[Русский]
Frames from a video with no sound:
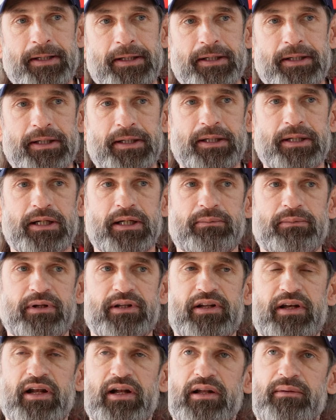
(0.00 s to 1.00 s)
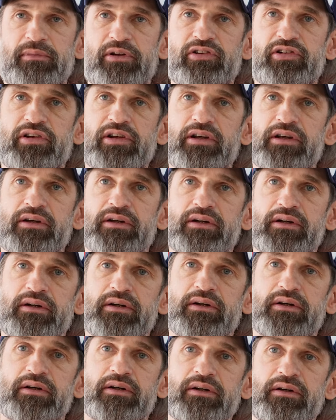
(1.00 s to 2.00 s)
э, мы теряли мячи
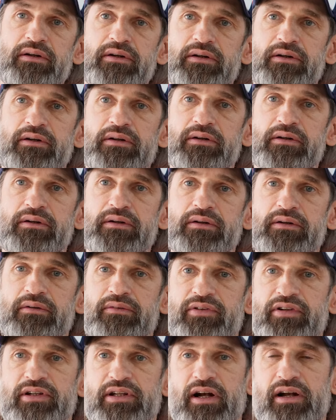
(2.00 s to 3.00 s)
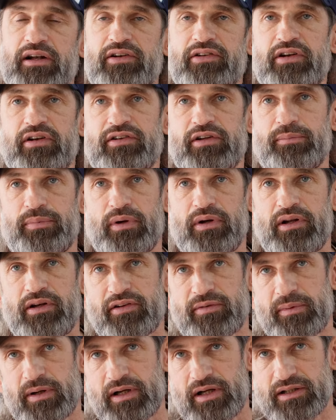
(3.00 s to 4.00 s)
э, в центральной части поля и не
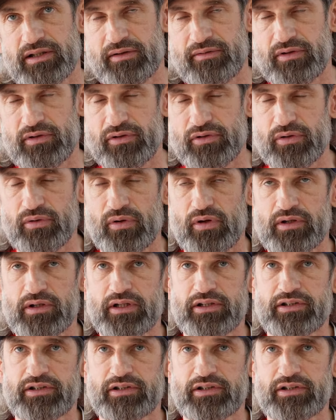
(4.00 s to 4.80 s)
смогли отодвинуть игру от